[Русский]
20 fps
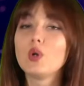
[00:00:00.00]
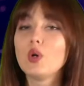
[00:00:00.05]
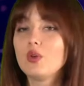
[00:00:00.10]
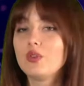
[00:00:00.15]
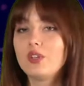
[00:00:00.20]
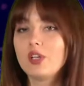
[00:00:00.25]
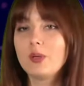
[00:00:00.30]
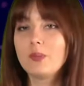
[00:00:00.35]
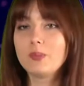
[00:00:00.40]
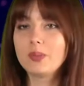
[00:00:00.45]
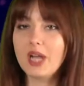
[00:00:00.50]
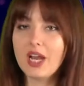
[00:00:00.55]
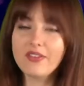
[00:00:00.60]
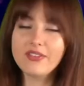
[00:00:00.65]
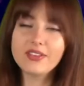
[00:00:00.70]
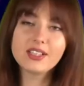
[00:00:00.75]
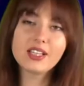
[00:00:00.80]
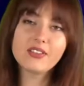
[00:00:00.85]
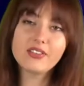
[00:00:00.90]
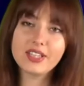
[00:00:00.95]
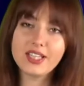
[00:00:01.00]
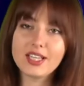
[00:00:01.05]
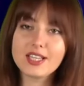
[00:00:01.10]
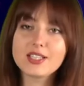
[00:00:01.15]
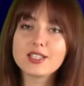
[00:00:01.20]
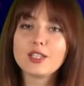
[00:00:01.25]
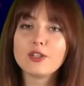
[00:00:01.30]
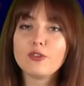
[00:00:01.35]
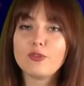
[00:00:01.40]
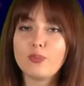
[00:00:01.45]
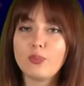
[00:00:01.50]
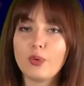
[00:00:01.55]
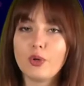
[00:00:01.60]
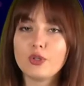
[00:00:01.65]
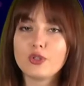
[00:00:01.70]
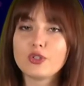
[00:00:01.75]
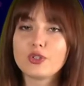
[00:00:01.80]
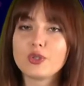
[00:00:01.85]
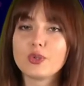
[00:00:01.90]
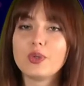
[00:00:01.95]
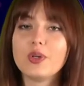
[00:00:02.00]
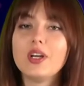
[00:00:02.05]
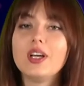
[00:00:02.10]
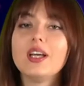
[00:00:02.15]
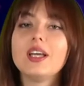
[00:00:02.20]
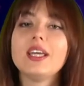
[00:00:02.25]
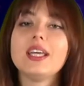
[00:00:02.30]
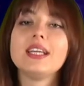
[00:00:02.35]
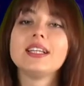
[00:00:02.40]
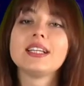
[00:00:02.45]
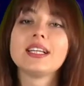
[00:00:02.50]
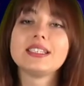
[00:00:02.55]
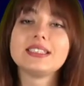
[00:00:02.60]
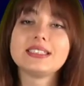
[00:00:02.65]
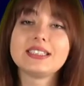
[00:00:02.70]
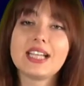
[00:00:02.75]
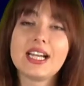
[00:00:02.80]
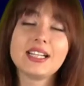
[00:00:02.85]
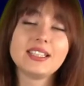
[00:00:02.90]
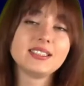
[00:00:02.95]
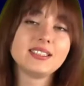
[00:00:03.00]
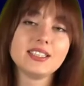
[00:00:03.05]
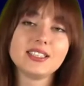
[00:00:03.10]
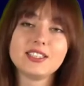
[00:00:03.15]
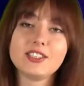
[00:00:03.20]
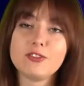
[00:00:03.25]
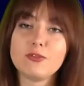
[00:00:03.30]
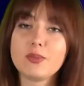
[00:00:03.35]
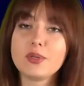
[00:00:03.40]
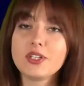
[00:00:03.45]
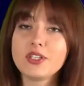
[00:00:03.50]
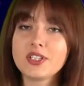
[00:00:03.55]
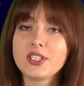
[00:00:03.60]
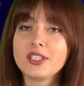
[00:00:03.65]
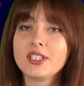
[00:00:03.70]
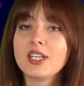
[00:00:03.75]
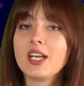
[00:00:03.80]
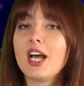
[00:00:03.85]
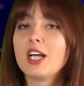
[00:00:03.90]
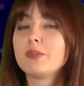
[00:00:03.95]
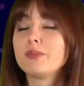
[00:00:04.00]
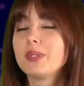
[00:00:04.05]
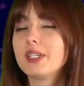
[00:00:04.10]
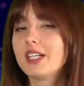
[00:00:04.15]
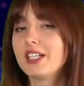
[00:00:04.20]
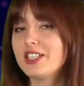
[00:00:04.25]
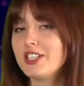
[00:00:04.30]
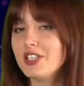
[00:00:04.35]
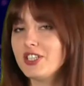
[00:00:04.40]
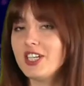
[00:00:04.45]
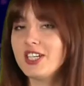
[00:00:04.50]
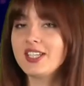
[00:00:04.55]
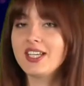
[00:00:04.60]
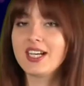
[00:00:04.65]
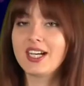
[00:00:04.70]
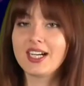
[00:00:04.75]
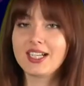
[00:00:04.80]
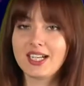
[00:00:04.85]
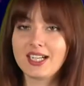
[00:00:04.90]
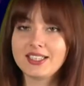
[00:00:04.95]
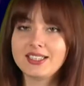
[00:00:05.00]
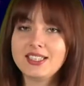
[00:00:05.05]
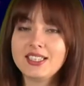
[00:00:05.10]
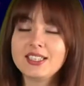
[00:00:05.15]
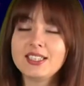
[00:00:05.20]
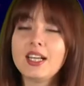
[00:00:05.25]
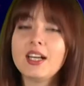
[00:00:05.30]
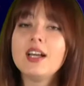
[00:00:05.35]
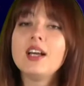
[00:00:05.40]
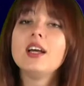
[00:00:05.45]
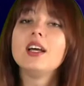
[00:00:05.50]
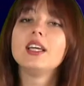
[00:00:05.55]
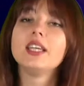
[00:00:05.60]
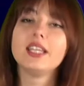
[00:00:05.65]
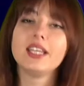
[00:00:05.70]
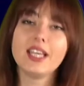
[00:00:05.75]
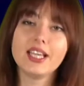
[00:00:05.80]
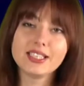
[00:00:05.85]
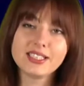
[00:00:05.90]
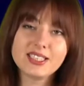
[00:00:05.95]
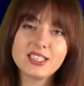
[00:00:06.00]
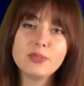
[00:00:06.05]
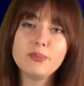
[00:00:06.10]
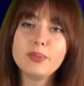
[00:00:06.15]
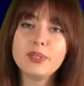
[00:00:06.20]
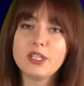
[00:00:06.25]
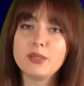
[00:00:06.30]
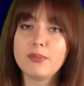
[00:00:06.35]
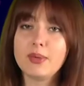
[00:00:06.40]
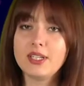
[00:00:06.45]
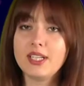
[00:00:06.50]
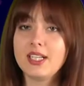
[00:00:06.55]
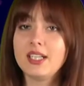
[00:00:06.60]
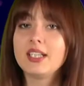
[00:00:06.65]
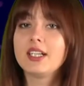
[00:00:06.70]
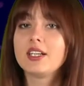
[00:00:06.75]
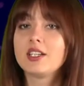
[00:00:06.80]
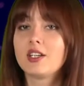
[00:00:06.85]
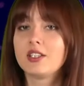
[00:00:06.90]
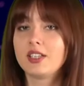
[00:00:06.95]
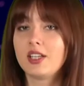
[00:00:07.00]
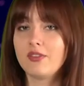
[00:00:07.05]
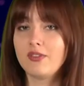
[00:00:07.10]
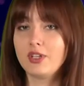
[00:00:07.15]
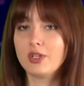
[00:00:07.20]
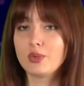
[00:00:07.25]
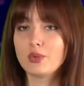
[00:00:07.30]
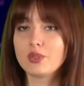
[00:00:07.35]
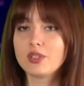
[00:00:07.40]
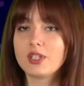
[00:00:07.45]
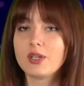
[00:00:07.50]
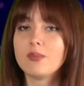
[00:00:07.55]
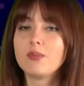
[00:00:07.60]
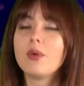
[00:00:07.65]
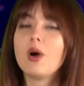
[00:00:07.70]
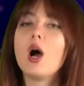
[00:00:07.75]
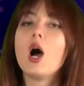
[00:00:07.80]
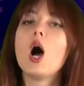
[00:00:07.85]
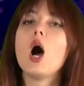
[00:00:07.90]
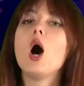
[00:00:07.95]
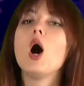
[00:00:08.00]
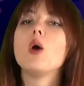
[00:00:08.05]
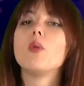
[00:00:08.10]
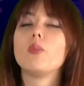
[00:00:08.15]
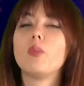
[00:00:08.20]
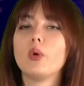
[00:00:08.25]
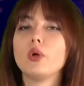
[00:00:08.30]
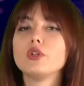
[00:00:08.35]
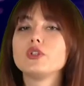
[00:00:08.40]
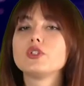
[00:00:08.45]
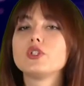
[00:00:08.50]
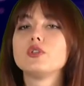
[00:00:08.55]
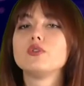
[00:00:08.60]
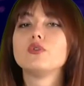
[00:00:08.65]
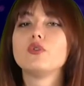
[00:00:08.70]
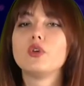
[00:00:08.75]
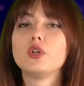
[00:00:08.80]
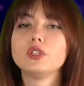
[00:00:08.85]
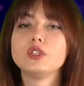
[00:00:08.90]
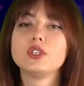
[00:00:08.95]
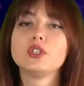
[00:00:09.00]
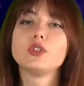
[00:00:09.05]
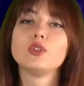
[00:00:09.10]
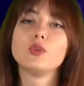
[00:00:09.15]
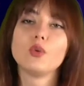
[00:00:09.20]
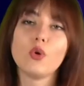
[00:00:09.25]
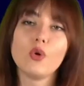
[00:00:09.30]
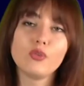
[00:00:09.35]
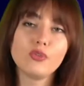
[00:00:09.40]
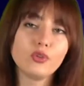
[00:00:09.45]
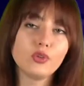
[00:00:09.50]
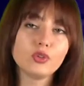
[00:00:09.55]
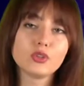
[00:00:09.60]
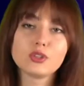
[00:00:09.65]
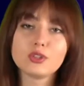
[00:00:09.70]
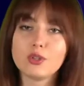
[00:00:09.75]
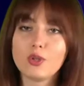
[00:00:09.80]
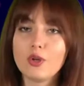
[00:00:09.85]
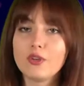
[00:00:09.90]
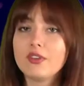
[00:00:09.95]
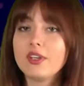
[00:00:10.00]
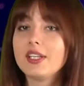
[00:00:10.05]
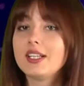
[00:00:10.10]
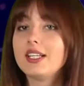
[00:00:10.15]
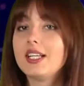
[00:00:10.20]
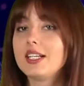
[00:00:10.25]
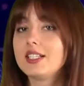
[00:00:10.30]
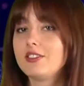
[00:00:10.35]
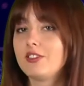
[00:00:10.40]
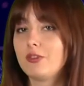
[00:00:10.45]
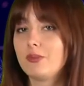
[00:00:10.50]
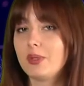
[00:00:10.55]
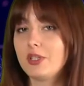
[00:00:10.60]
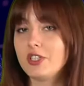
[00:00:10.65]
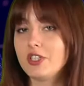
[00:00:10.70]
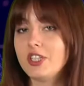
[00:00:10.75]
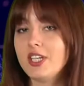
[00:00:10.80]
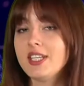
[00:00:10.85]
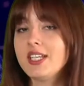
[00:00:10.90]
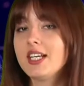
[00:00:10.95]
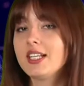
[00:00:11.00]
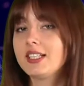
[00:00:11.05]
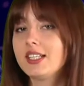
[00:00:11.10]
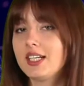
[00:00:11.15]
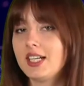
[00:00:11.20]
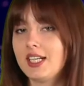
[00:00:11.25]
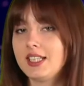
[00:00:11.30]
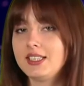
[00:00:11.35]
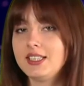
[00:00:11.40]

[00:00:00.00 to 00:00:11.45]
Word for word: Новые правила въезда в Польшу. Иностранцы освобождены от прохождения карантина, если переболели коронавирусом. Польша вводит новые условия для освобождения от